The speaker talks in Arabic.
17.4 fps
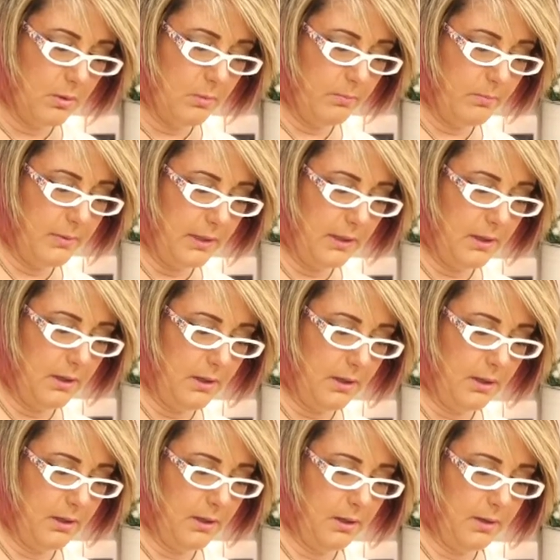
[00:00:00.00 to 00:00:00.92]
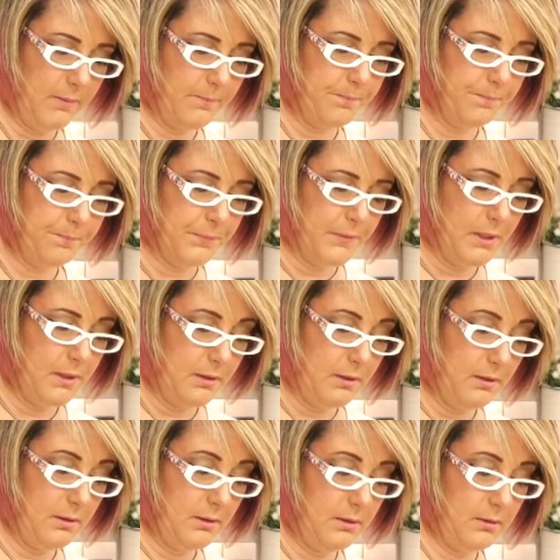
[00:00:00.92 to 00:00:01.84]
ب...
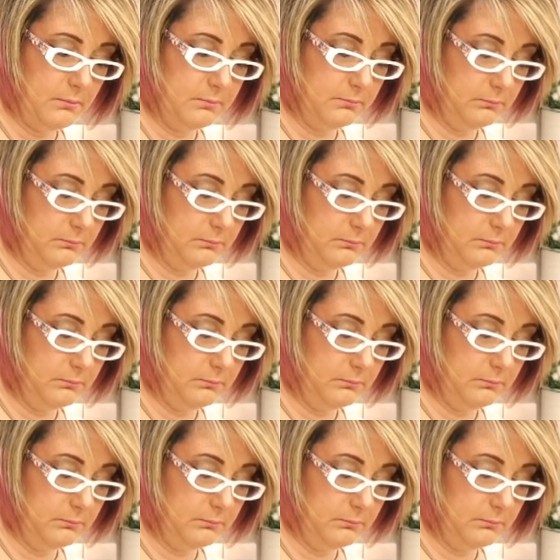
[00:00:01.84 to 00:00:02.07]
آه،